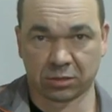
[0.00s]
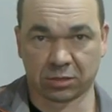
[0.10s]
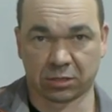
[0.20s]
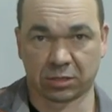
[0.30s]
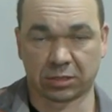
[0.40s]

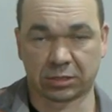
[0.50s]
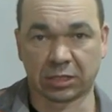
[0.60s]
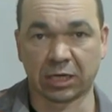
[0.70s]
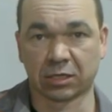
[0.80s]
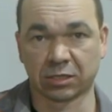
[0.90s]
Э,
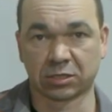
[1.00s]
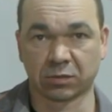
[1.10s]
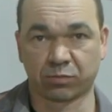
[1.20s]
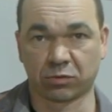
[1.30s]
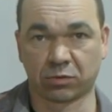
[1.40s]
стали
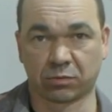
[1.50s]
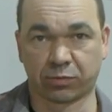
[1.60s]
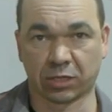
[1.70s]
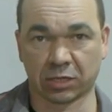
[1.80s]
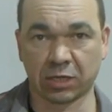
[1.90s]
рыться по
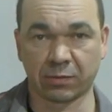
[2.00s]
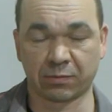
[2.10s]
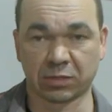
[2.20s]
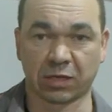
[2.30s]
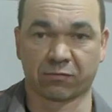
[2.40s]

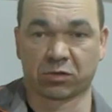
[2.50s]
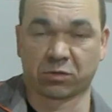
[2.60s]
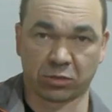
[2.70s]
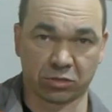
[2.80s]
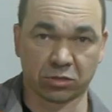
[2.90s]
программам, да,
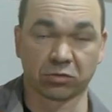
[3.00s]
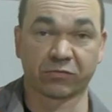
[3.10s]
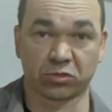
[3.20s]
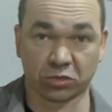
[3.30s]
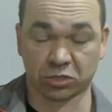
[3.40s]
вроде бы идет, но
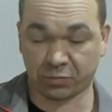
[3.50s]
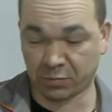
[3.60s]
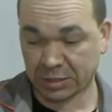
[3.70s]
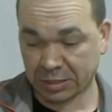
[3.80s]
все же